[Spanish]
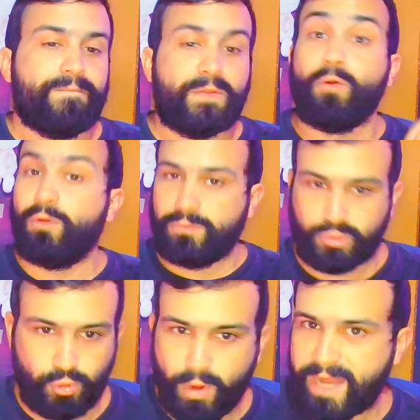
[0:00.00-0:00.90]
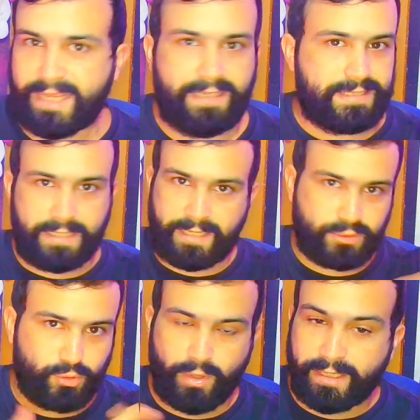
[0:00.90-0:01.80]
o Zoroark y sientes que
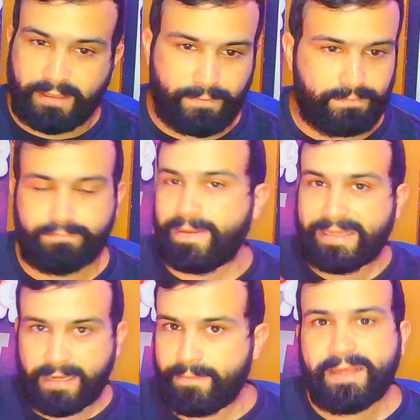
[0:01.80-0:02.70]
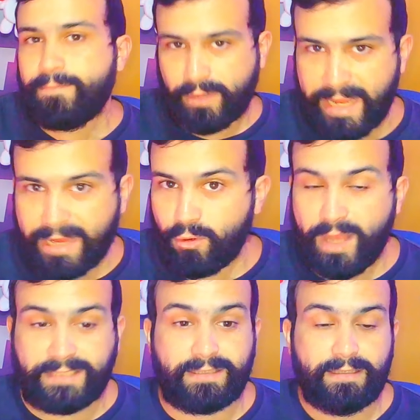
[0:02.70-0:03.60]
Zoroark te parte la madre porque es que lo
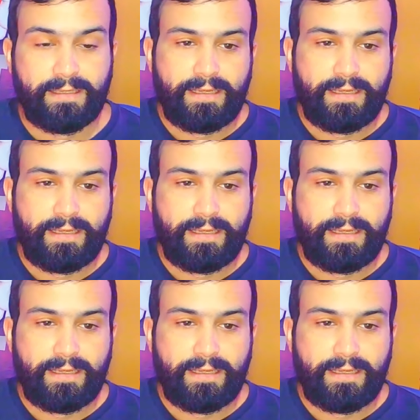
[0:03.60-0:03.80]
hace,